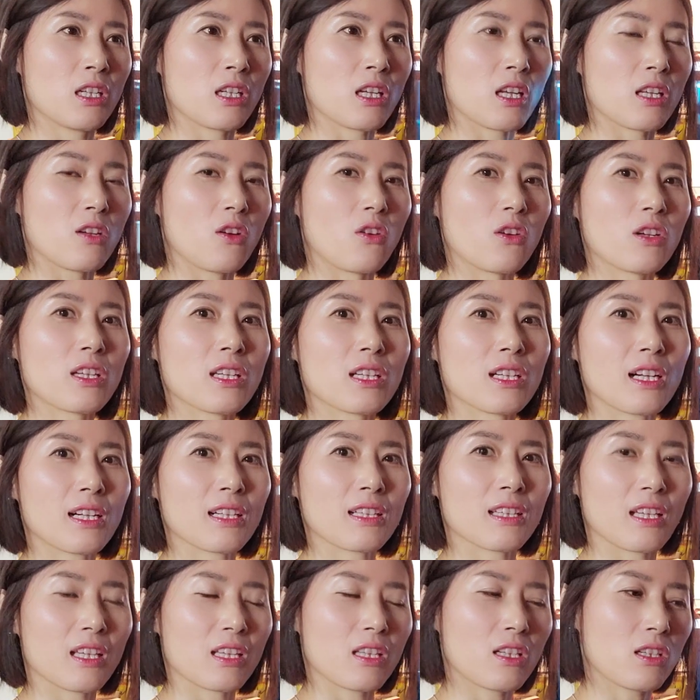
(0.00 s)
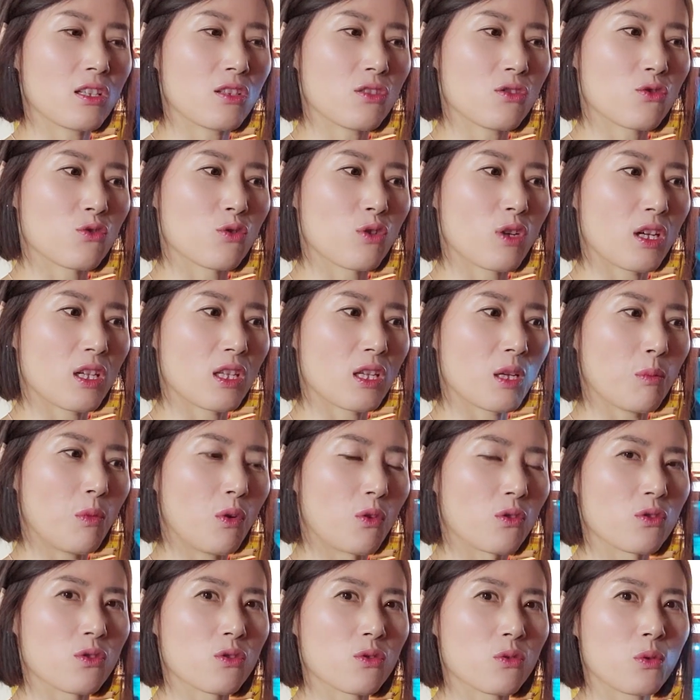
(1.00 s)
그러니까 연기를 할 때는 중간에
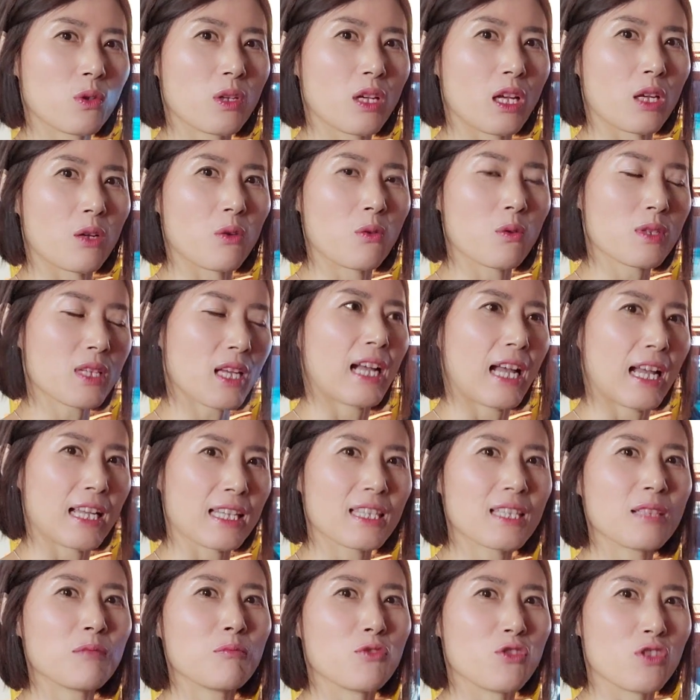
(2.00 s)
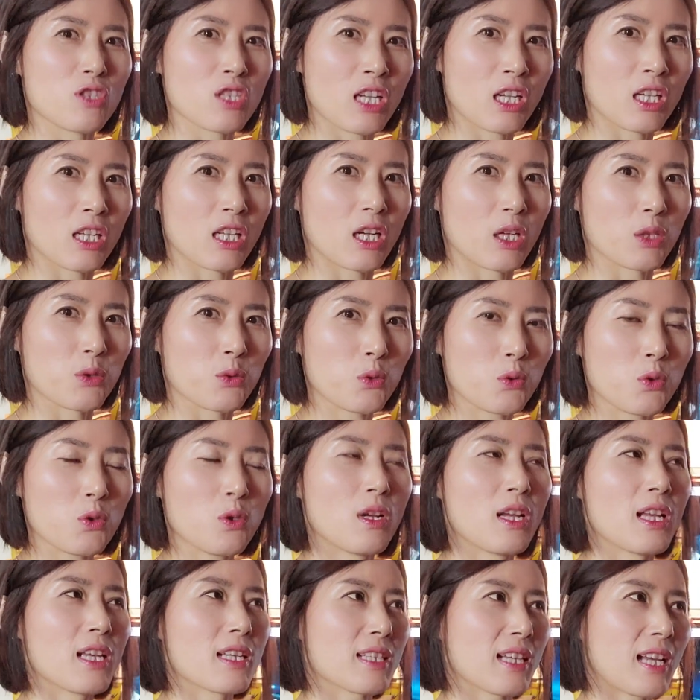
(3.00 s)
먹는 소리가 있고 같은 문장이라도